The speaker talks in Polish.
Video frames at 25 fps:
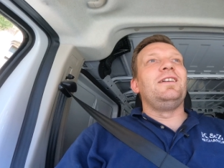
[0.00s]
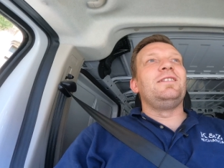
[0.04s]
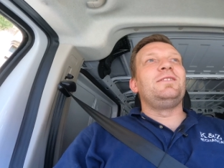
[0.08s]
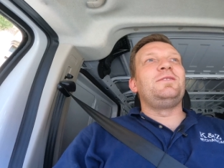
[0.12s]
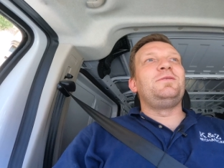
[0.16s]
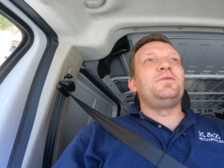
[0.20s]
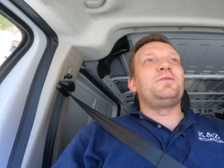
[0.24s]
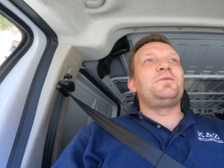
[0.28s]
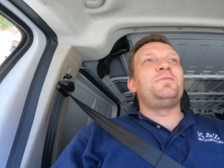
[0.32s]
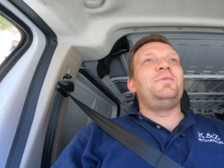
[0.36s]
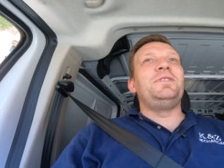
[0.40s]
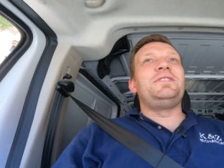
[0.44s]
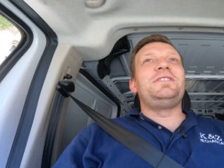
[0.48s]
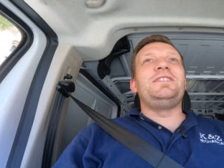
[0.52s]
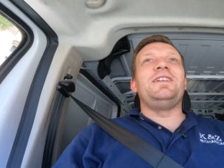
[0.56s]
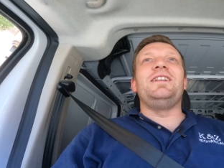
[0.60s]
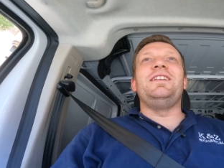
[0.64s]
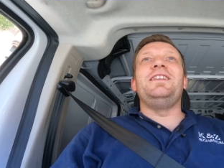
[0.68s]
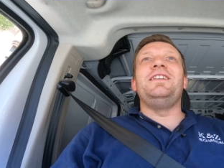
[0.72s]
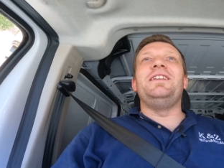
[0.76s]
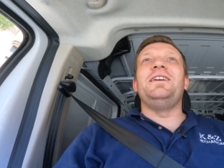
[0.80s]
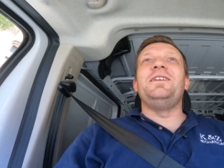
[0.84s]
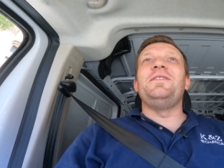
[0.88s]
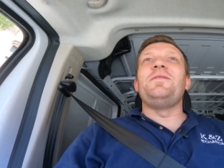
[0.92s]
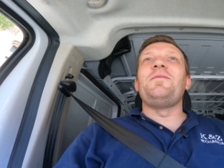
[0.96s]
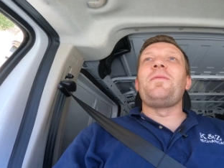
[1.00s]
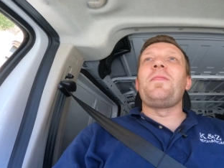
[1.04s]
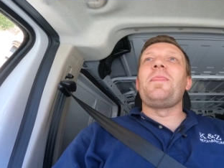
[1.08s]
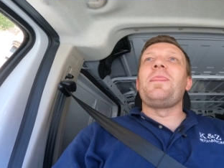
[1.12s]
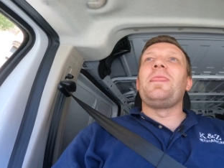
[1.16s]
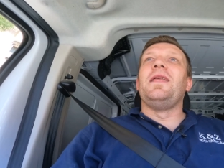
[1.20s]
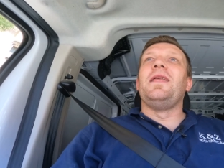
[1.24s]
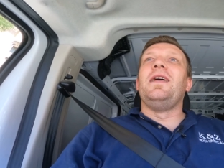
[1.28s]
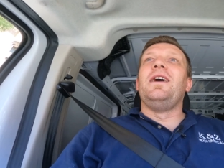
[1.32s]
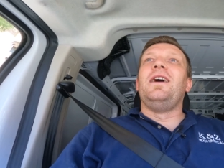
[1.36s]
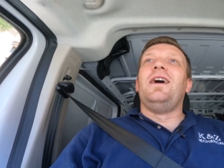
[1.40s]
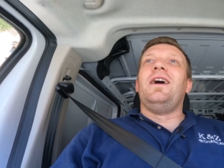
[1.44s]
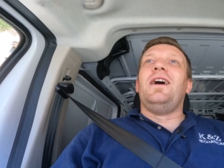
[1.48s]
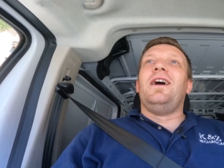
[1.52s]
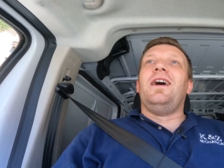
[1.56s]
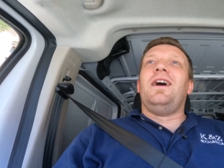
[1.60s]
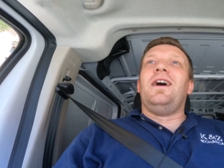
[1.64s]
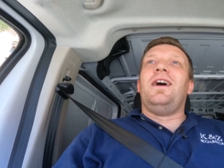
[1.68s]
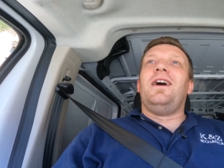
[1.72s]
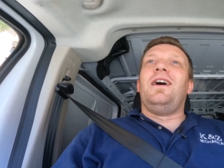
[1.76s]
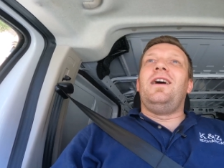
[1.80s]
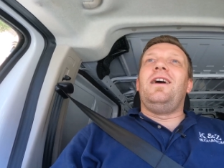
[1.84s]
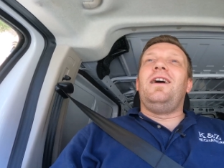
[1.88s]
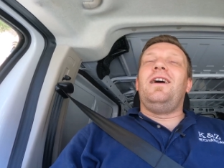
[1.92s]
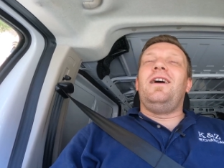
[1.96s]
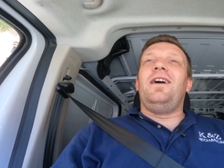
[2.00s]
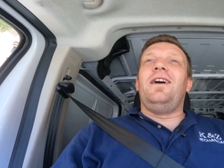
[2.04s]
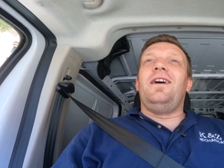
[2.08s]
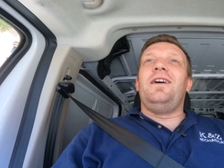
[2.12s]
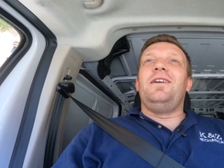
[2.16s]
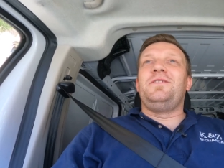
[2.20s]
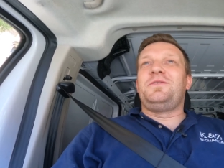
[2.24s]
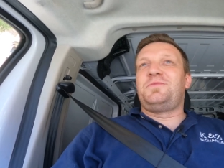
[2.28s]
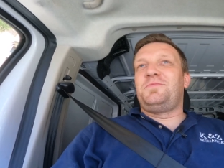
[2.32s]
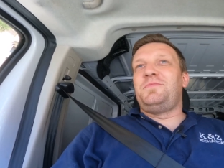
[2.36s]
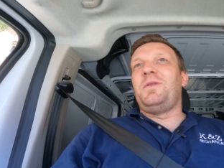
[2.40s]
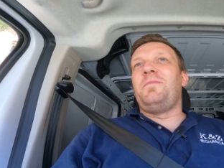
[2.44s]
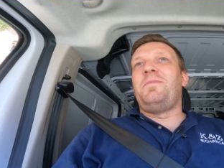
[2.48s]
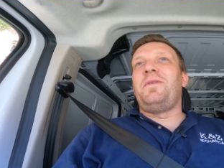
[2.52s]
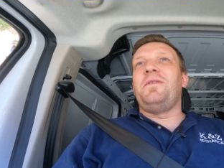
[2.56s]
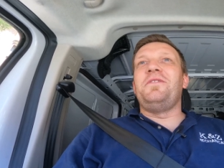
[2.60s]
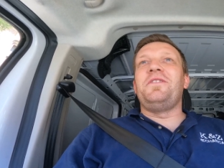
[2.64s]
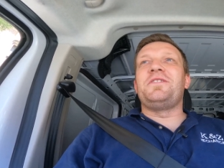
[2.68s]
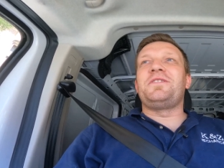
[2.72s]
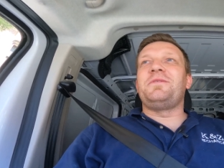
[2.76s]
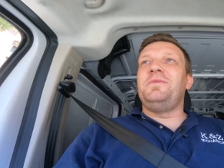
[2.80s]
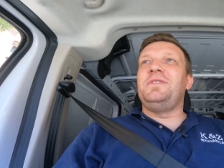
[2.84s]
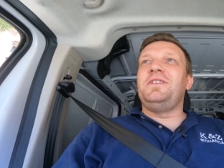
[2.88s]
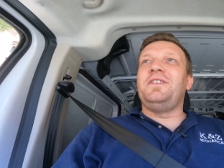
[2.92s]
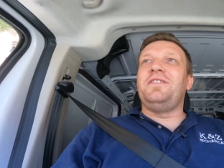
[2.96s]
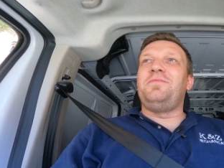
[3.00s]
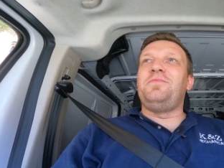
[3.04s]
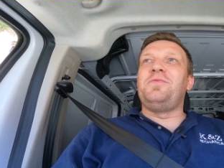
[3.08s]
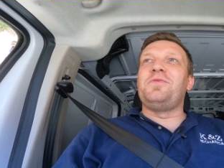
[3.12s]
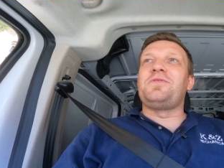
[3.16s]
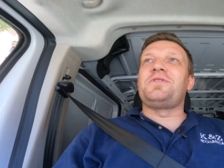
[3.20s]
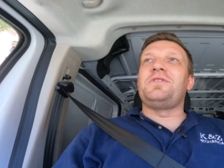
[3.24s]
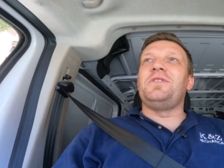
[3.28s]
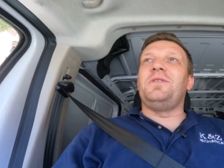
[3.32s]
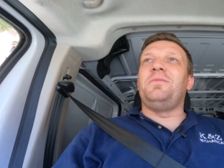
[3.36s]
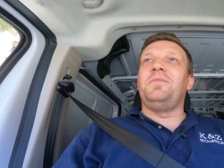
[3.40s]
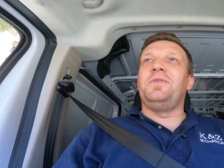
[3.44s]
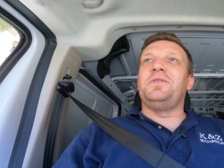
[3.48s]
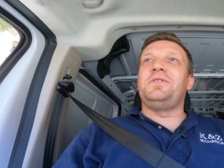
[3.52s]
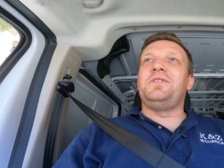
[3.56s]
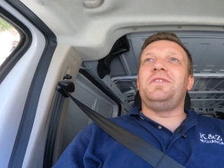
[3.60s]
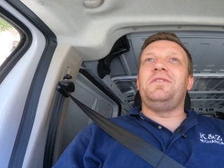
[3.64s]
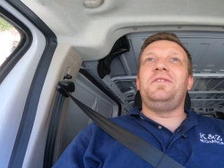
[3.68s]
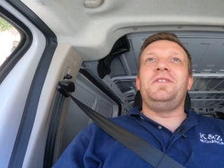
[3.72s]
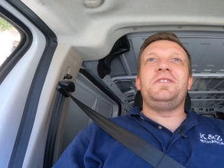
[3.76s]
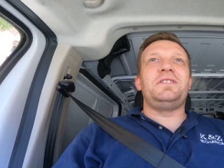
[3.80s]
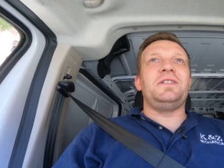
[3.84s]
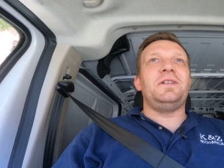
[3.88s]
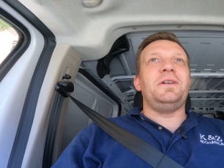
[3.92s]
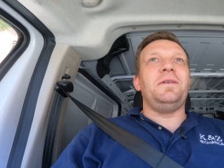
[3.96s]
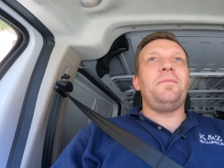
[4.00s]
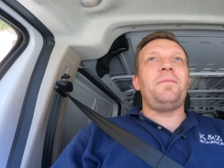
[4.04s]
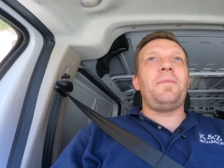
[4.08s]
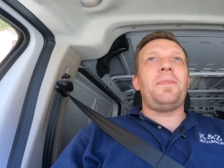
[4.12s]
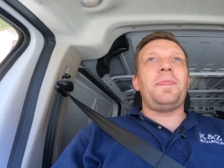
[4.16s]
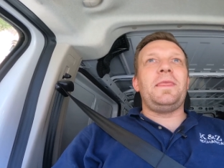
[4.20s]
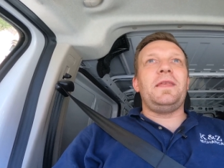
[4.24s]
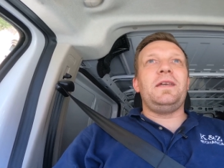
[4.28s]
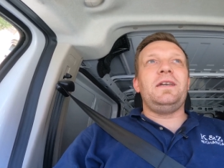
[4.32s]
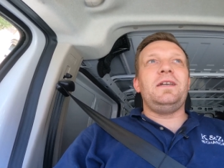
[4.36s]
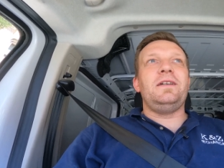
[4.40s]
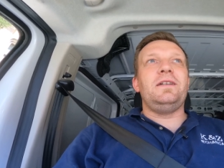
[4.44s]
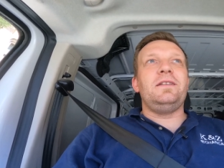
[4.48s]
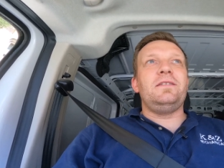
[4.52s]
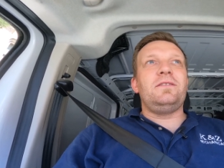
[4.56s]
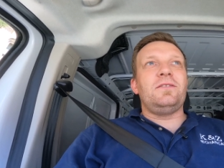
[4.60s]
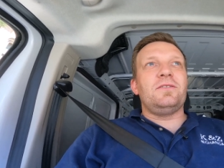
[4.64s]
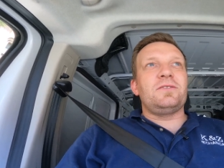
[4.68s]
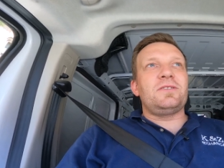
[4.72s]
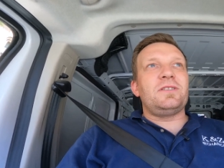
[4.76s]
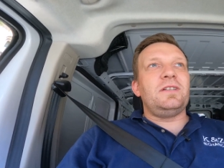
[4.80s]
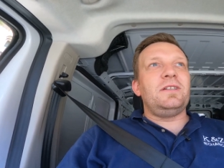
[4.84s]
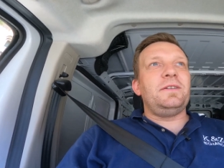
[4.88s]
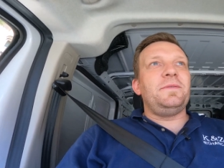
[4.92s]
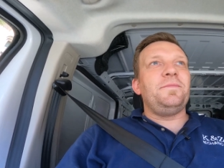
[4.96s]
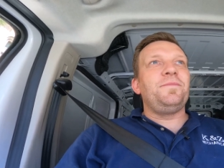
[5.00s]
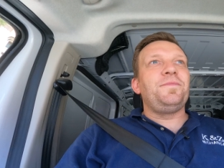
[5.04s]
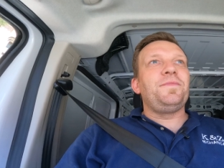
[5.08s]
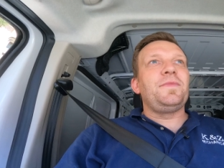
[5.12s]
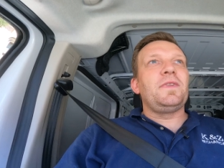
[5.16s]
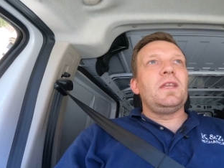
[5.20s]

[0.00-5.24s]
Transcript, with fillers: służby celne, e, już byłem pewny, że mnie nie wpuszczą, bo to wiecie, e, to, że